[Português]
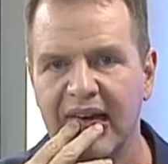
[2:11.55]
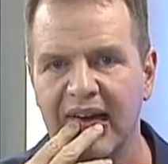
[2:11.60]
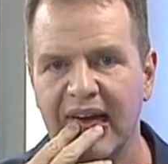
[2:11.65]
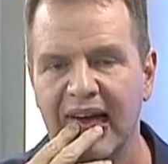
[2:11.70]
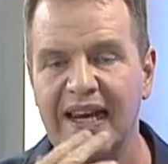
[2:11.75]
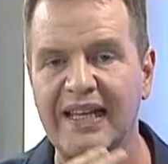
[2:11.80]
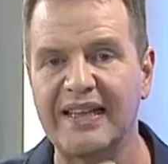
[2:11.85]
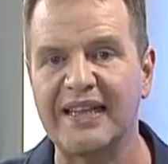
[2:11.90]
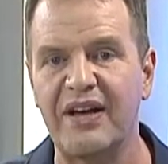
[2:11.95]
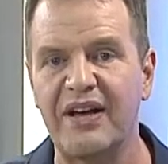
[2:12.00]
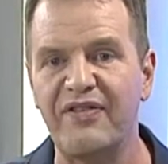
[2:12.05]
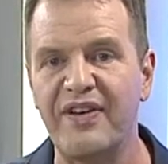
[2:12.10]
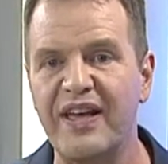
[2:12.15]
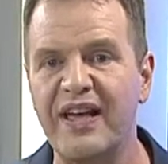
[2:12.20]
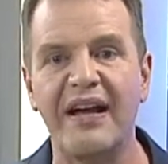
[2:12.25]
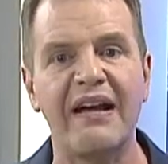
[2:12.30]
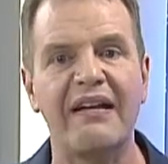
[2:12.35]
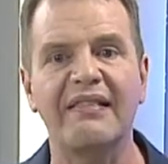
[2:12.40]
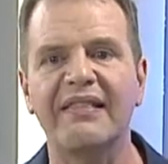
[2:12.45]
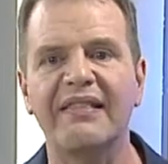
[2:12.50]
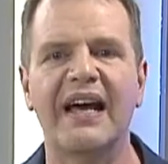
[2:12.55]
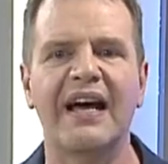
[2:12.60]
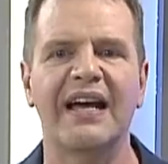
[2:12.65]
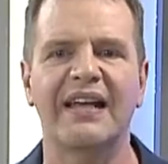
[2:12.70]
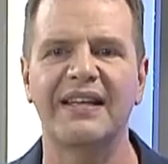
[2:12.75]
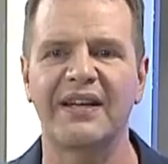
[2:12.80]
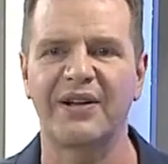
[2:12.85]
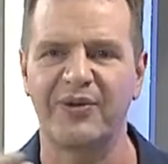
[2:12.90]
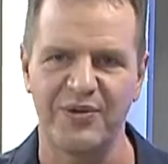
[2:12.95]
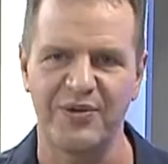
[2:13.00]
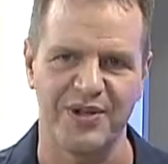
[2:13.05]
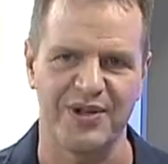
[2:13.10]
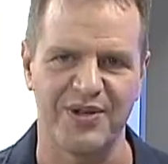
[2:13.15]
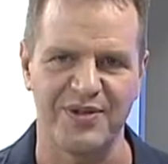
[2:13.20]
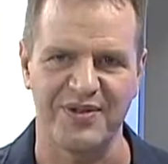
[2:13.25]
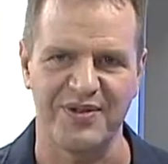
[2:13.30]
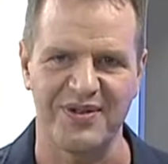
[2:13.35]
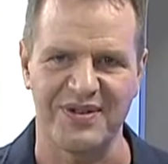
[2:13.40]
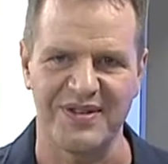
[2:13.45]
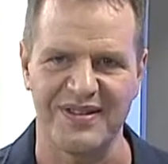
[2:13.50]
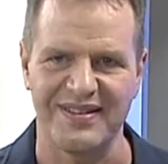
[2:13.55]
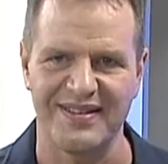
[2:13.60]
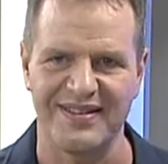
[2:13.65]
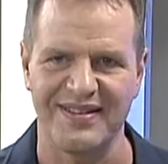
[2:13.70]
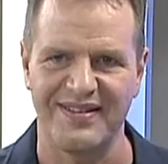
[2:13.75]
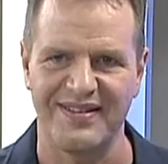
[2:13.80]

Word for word: Ela estava encantada com Jesus.